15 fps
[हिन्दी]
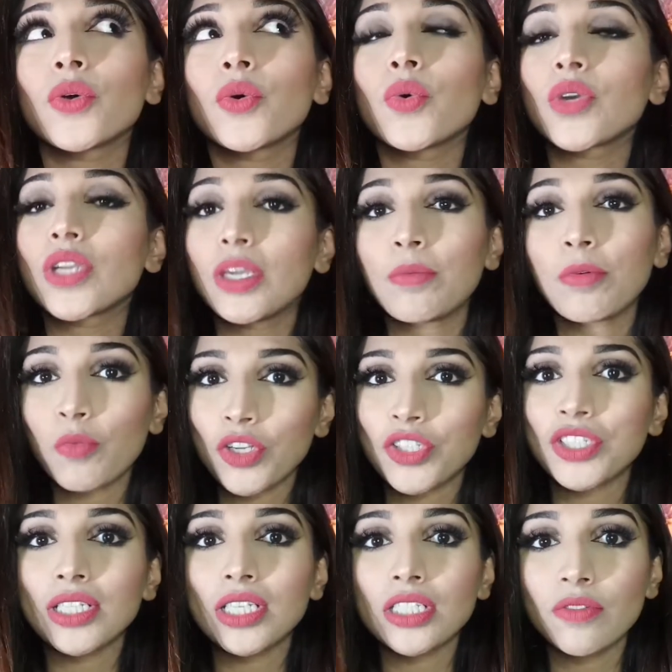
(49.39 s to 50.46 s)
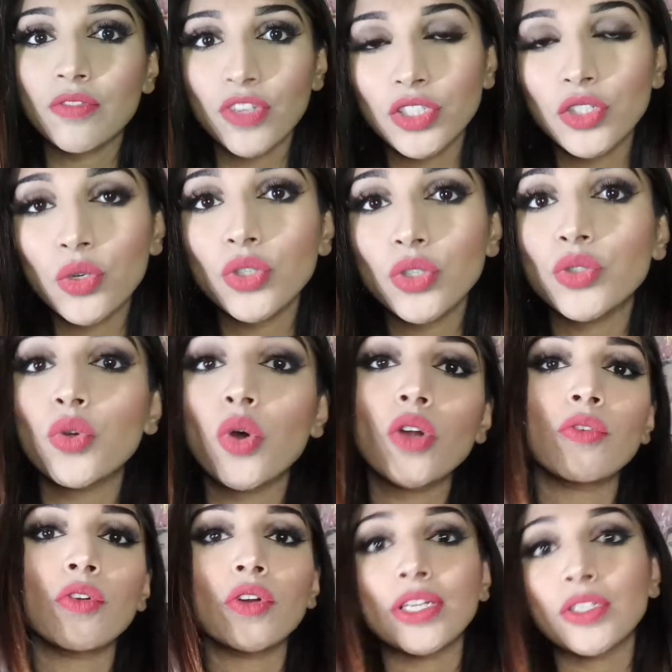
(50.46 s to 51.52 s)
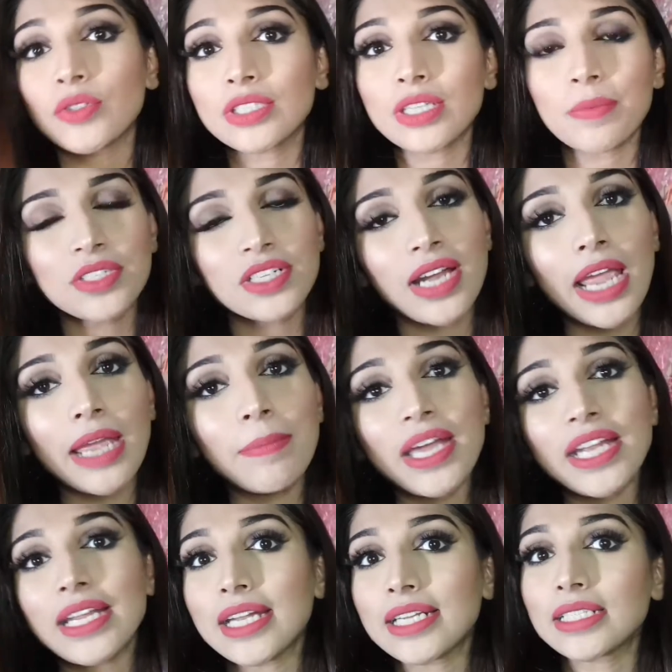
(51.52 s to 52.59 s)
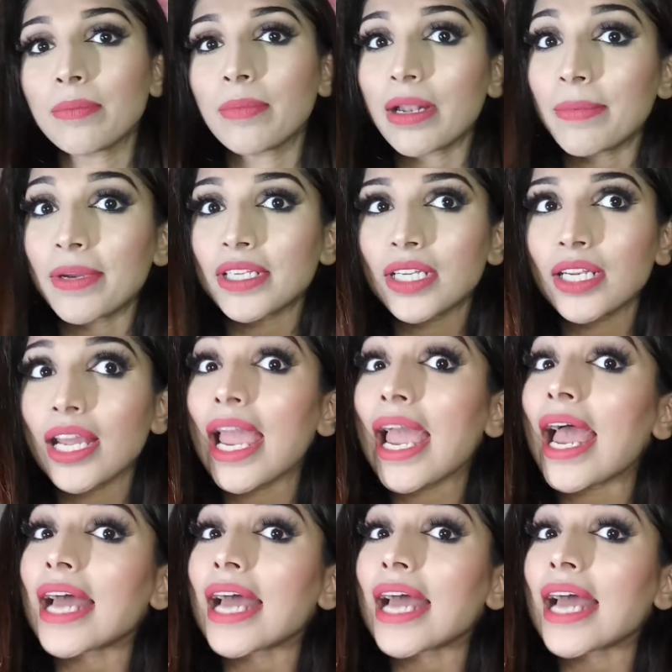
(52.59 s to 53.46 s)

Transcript: तो कीप ऑन वॉचिंग दिस वीडियो डू नॉट फॉरगेट टू सब्सक्राइब एंड हिट द बेल बटन